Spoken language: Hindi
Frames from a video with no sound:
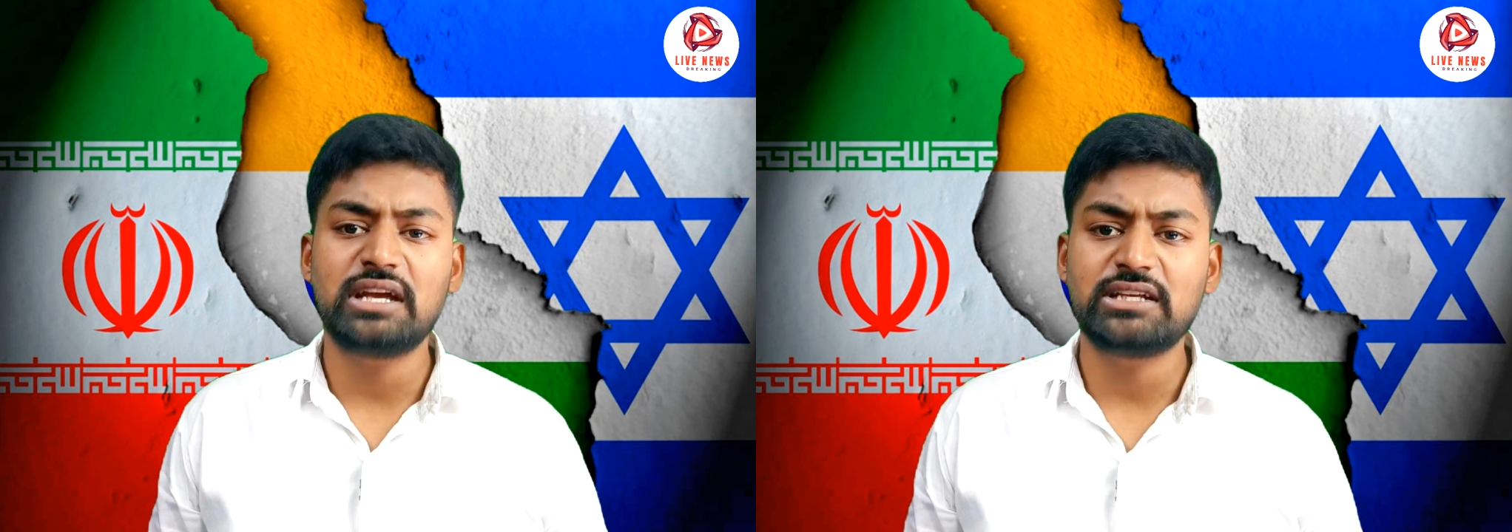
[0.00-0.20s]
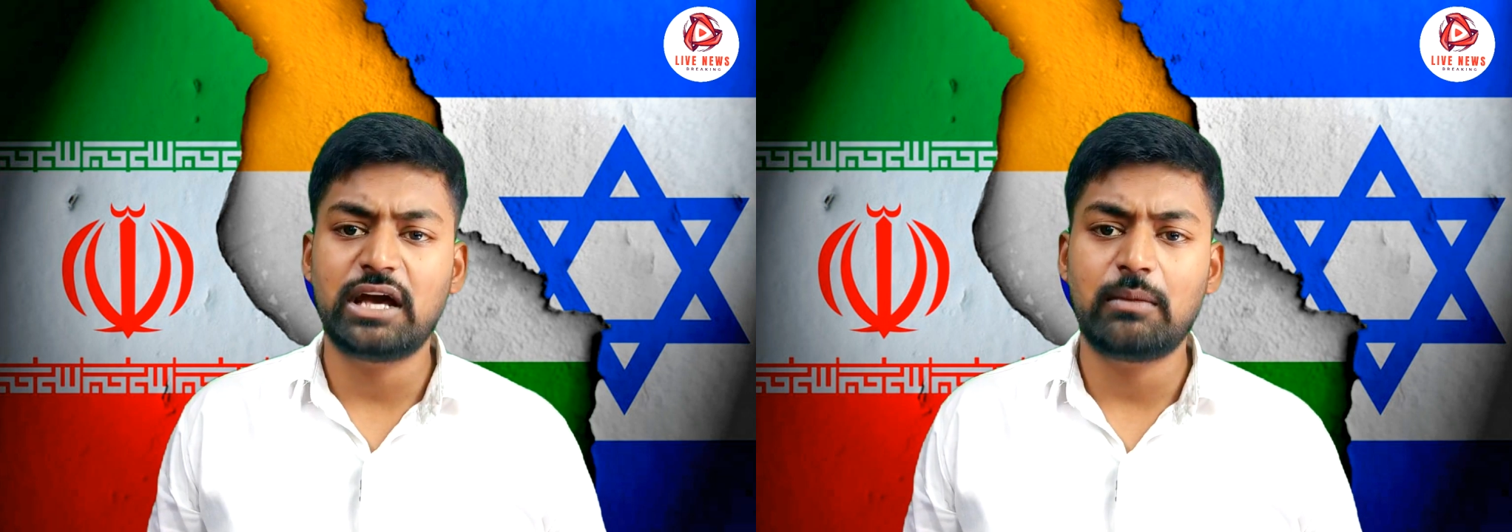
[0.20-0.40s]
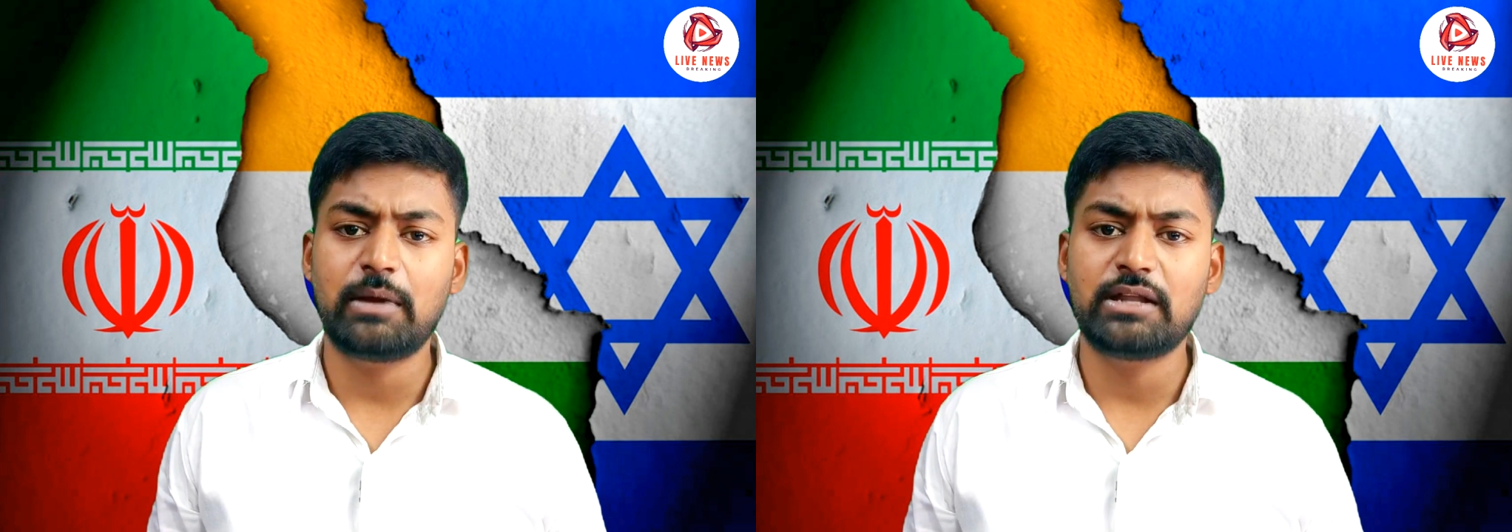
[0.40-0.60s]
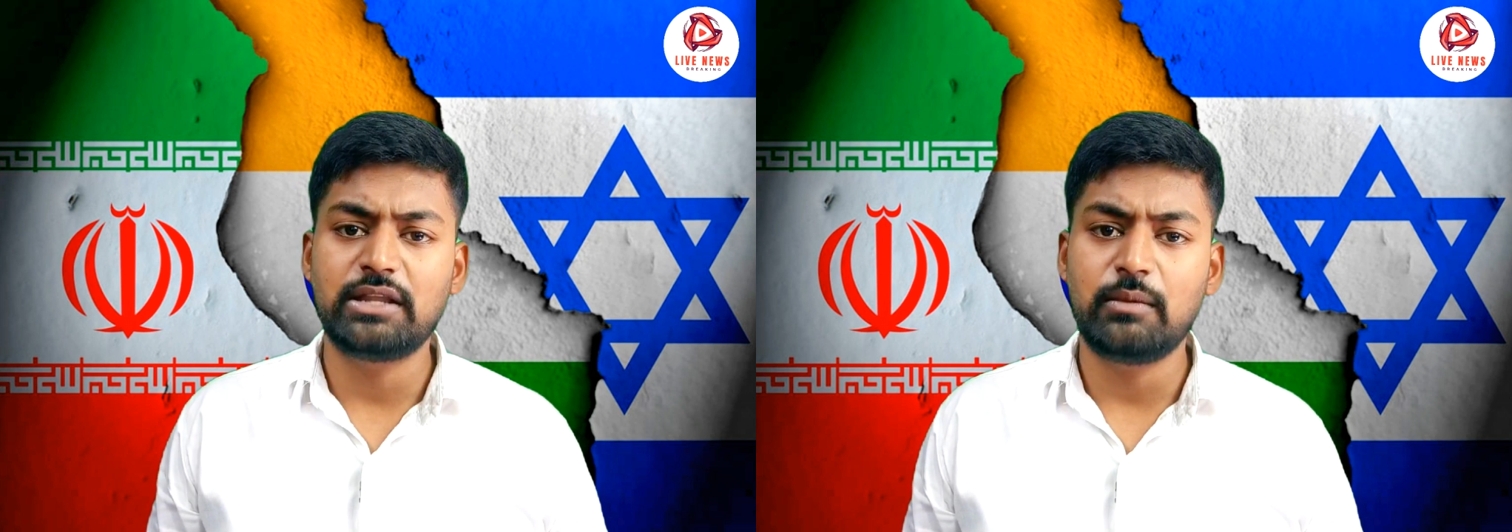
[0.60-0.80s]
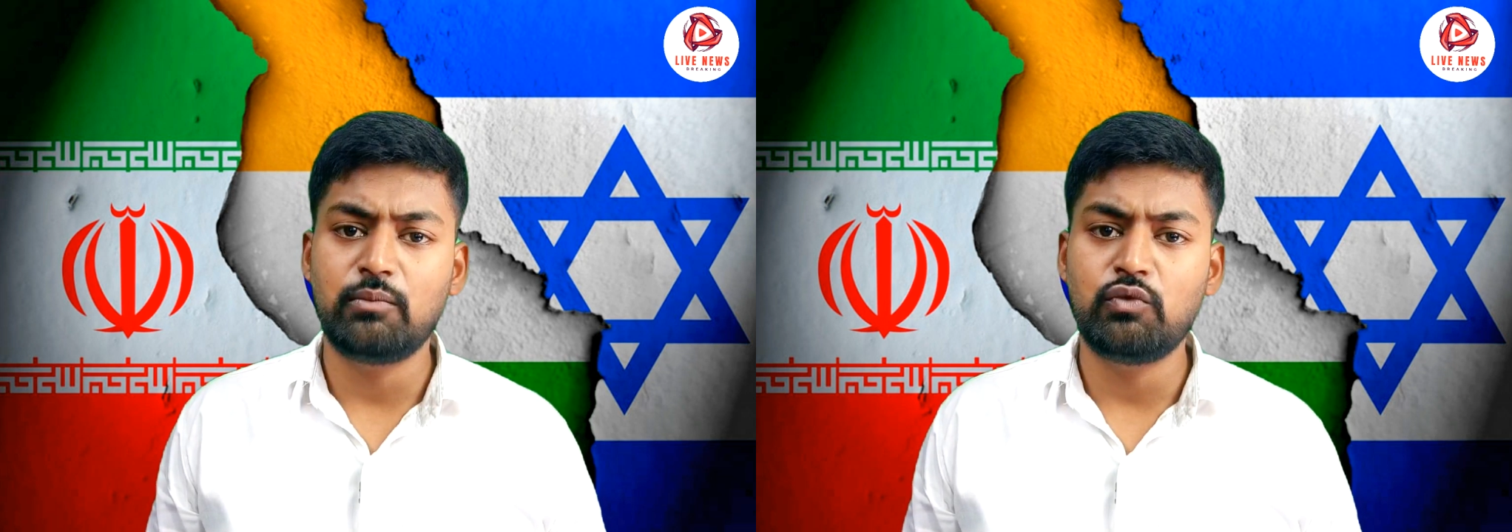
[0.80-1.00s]
हजार
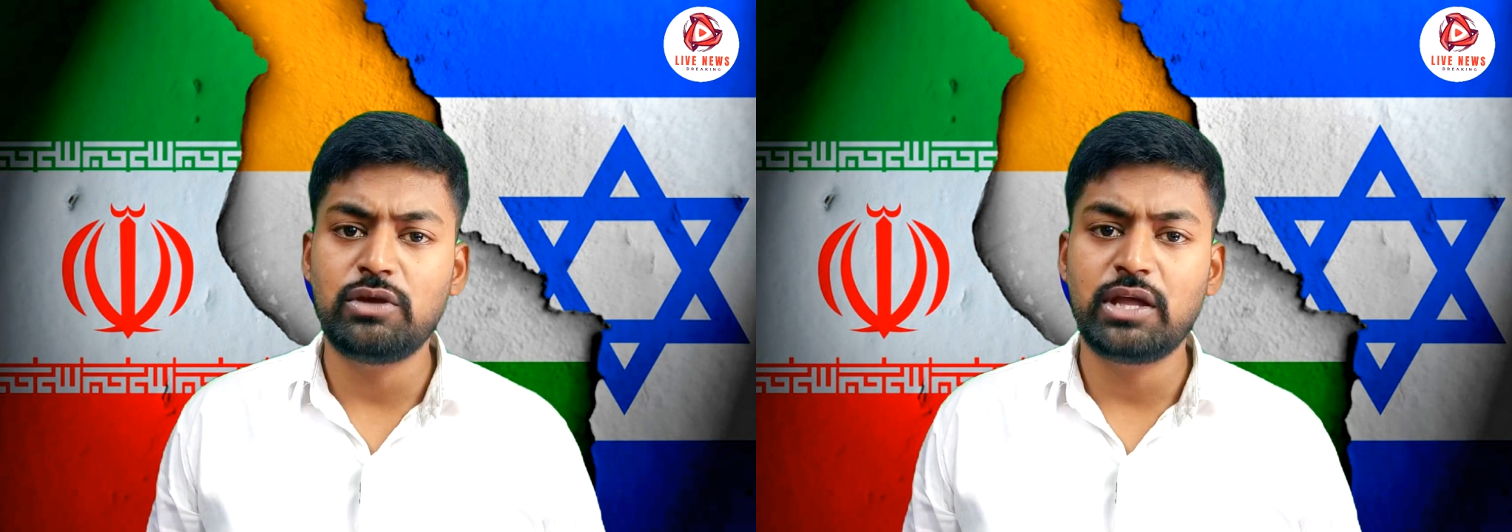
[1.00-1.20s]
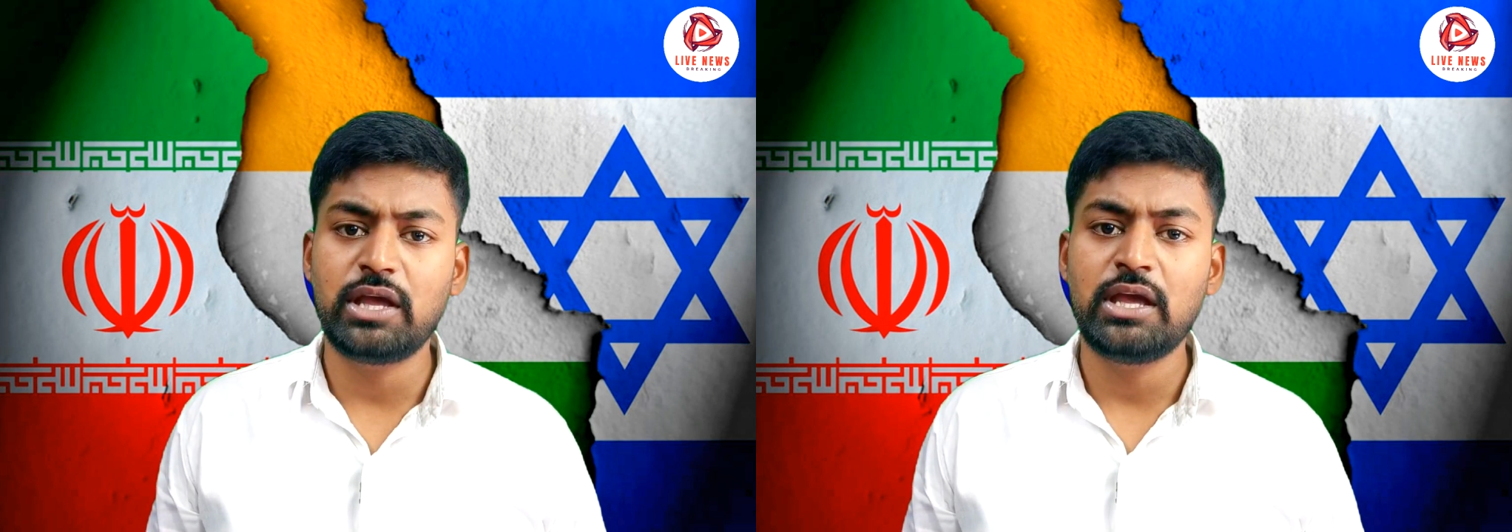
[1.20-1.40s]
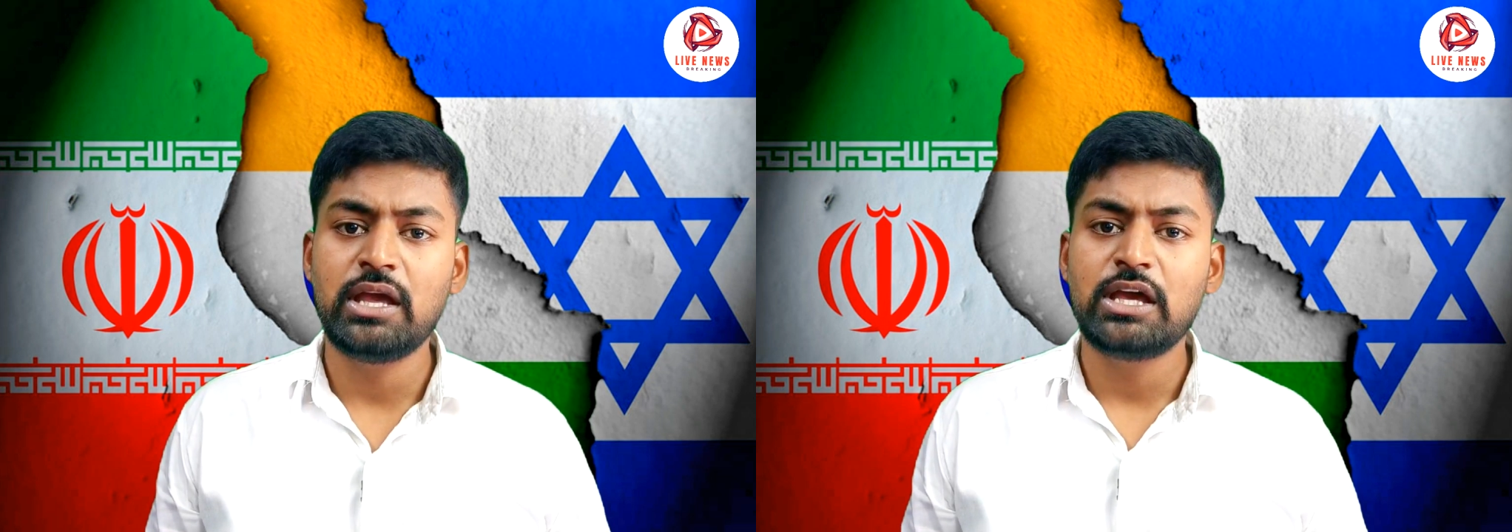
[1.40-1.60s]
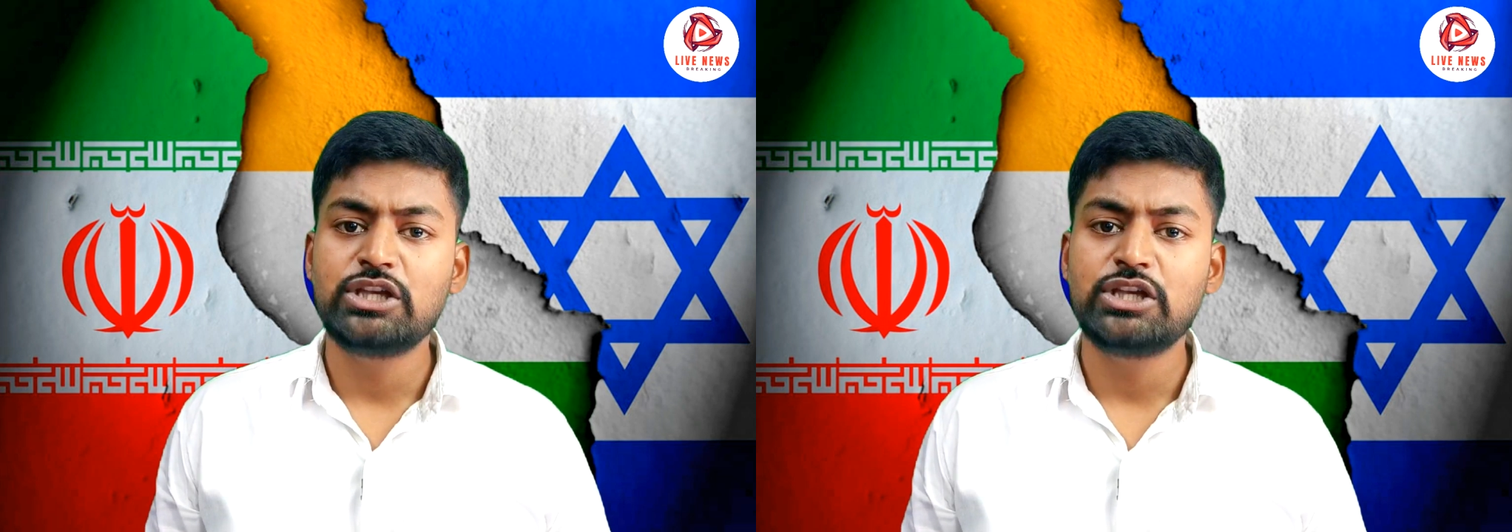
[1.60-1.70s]
भारतीय मूल के